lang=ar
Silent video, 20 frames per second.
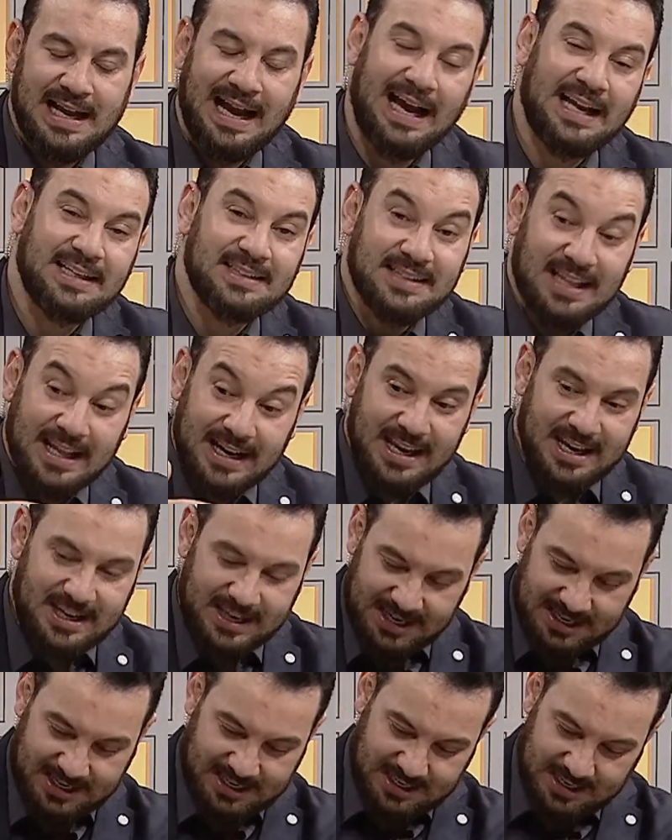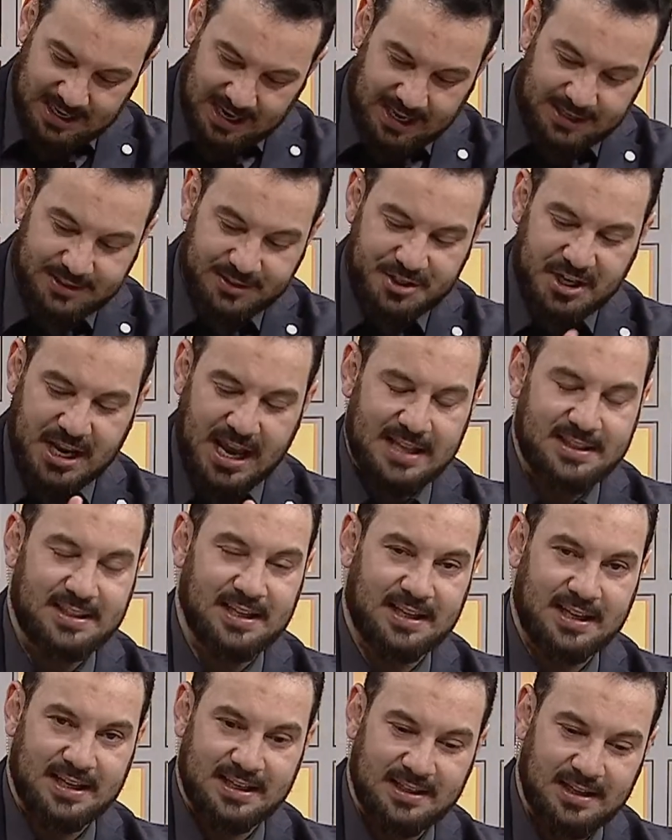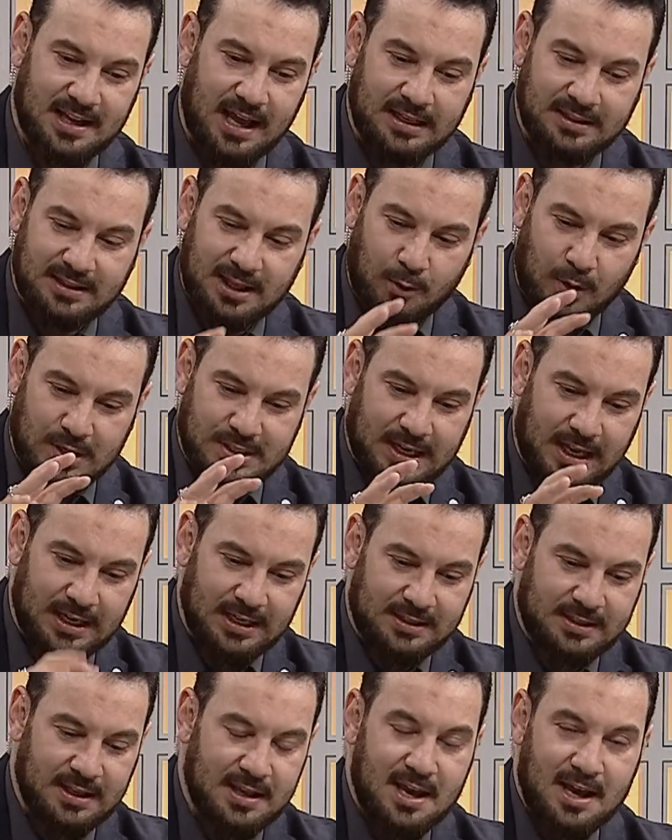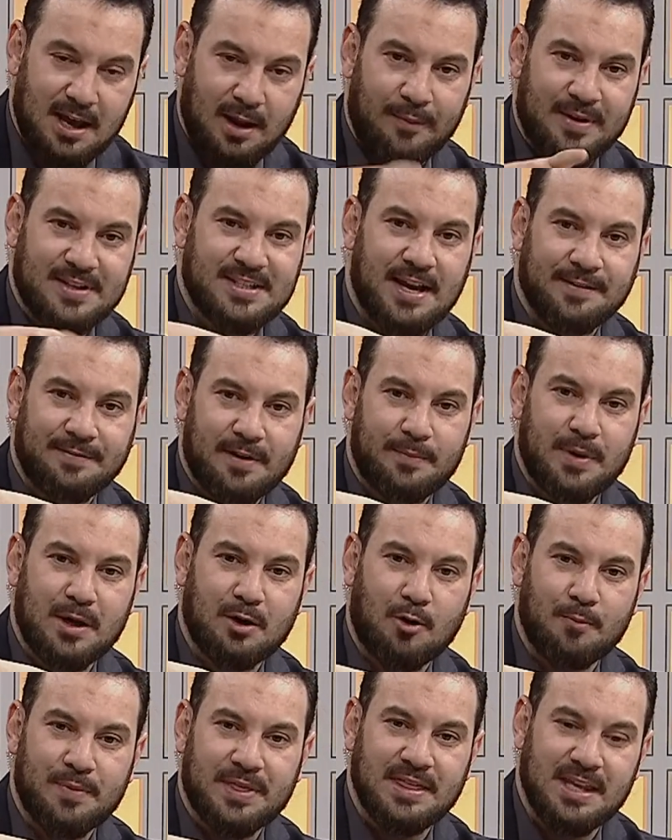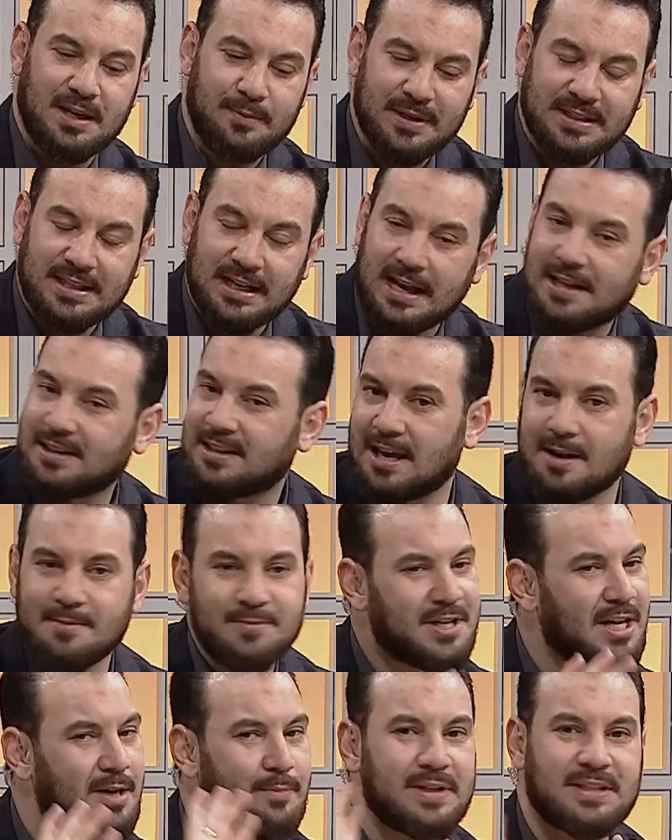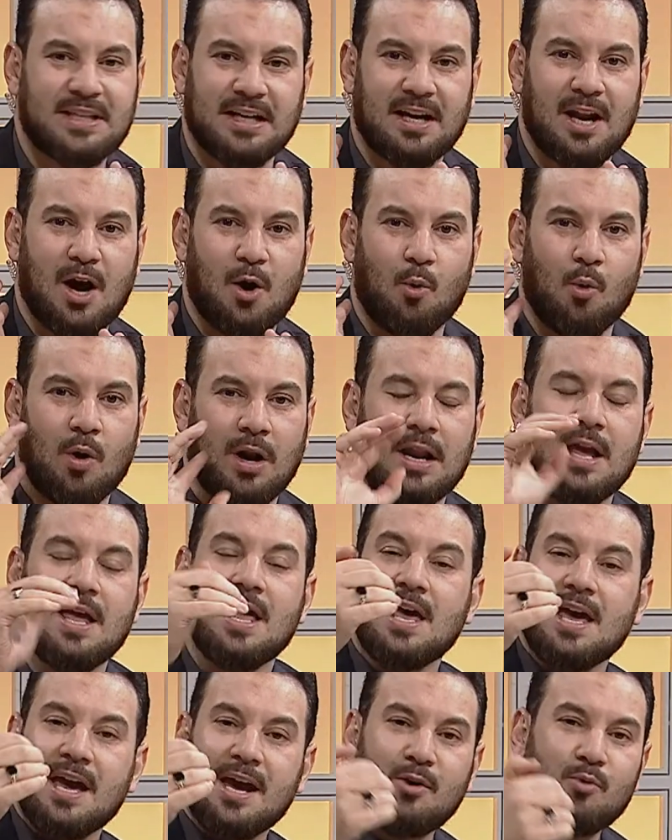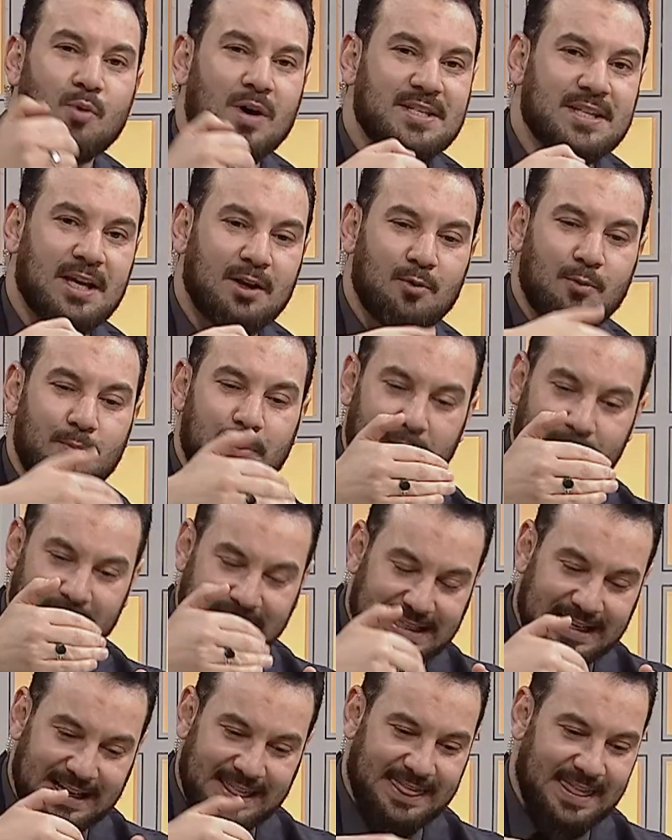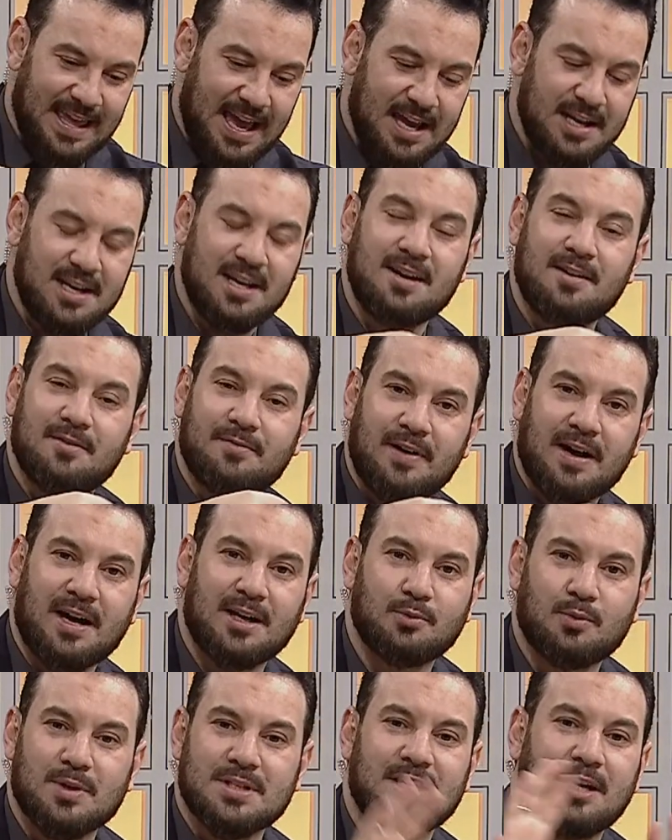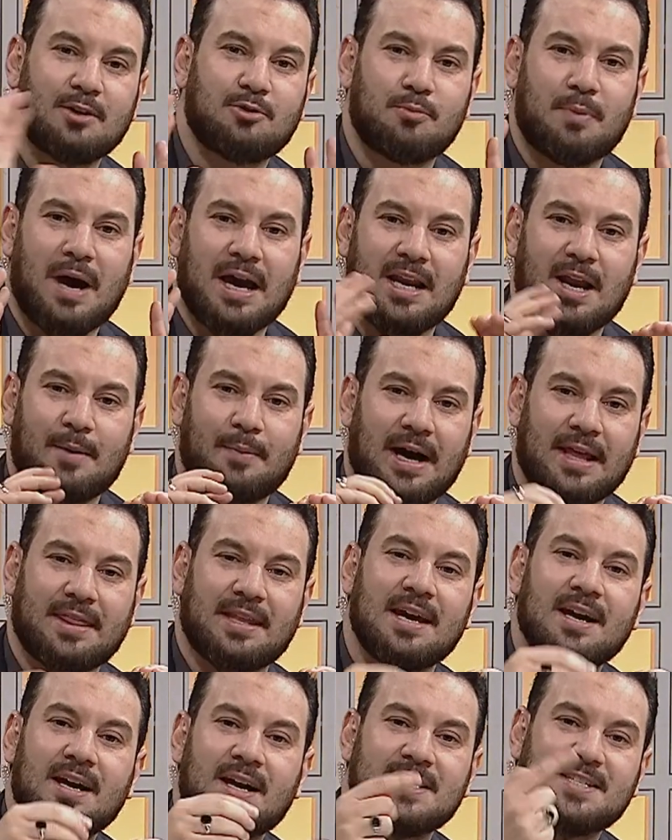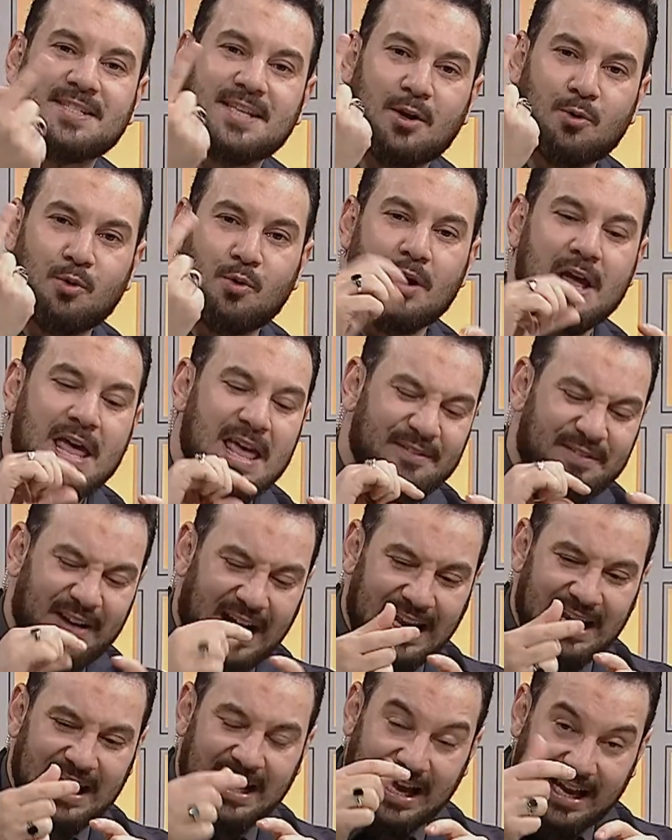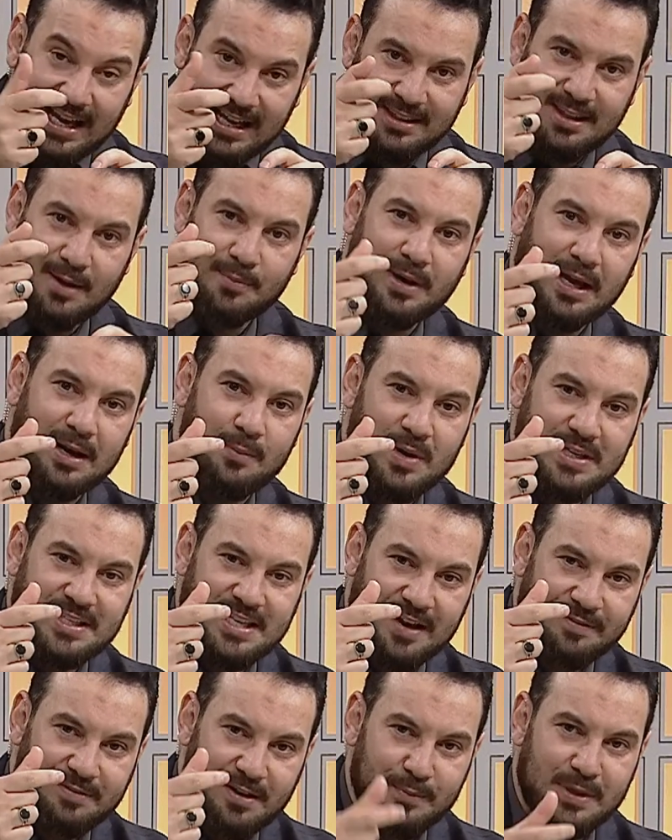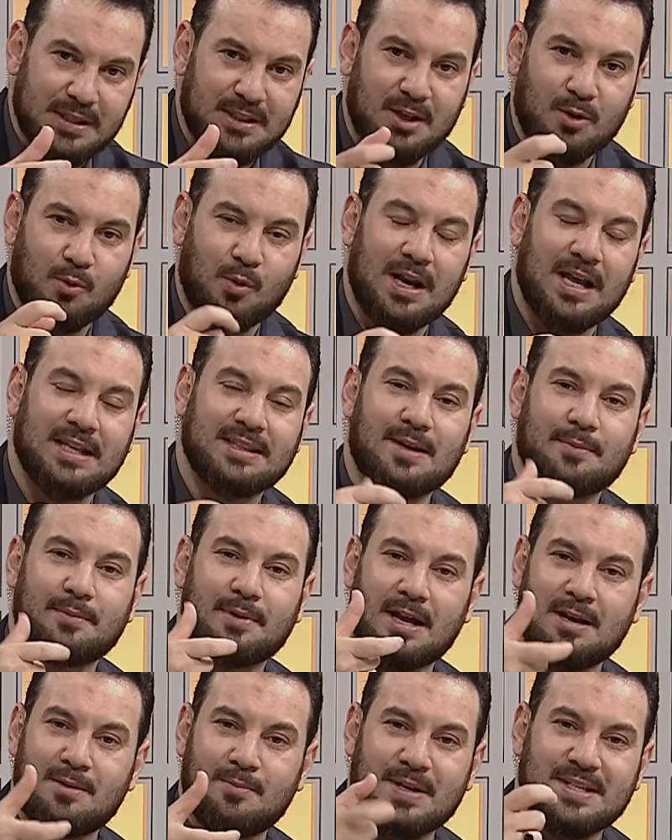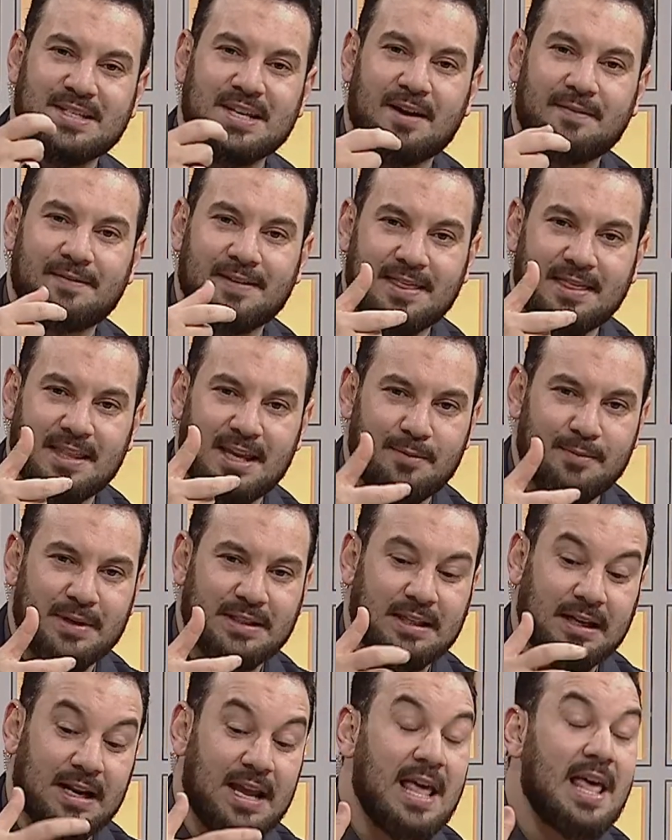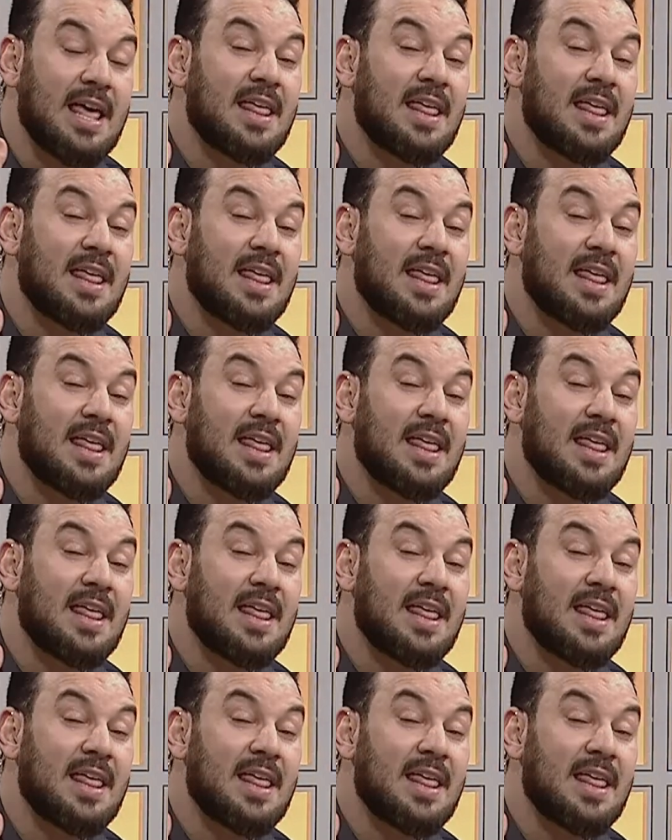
عن طريقك عن جهتك إن أنت وصلت المسافة بينكم 2 متر أنت امشي المتر الأول إن وصلوا بالمتر الثاني فقد وصلتما إلى بعض إن قصروا فعلى الأقل تبقى المسافة متر ولا تبقى المسافة 2 متر